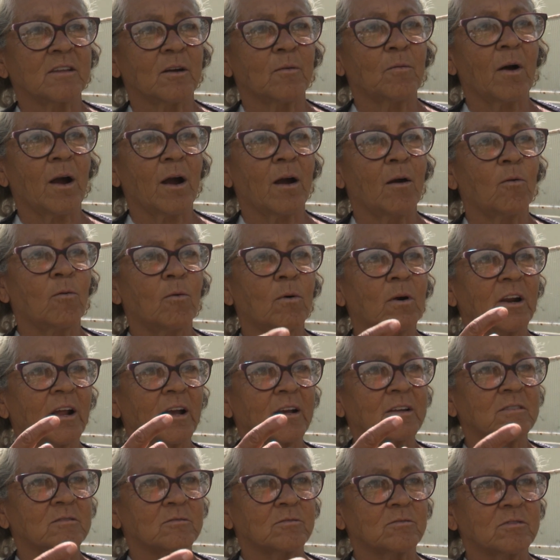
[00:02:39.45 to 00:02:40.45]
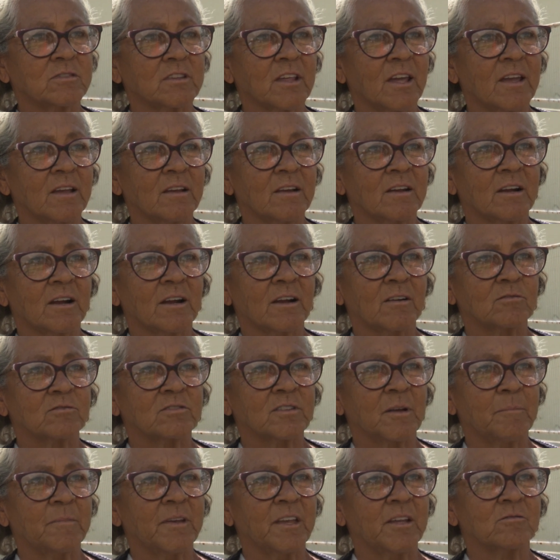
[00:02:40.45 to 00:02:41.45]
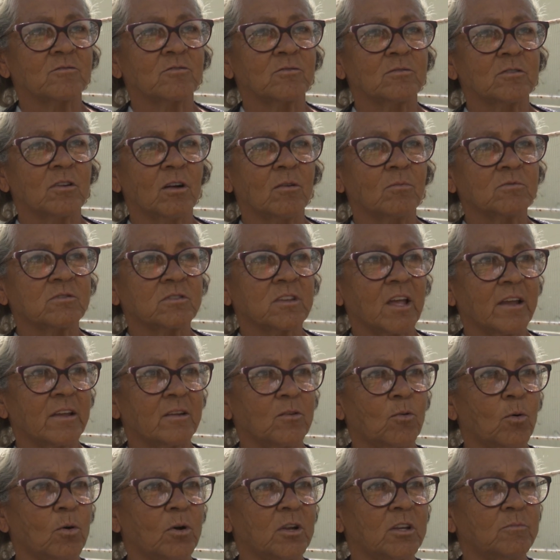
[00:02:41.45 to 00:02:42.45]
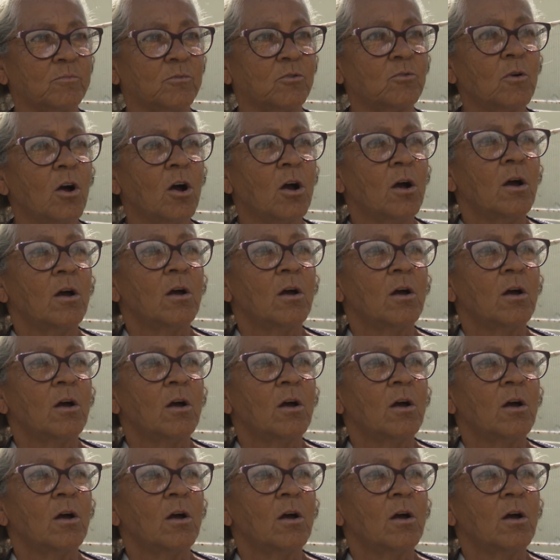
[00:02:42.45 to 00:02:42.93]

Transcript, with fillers: tem uma rua lá que não tem calçamento, não tem ônibus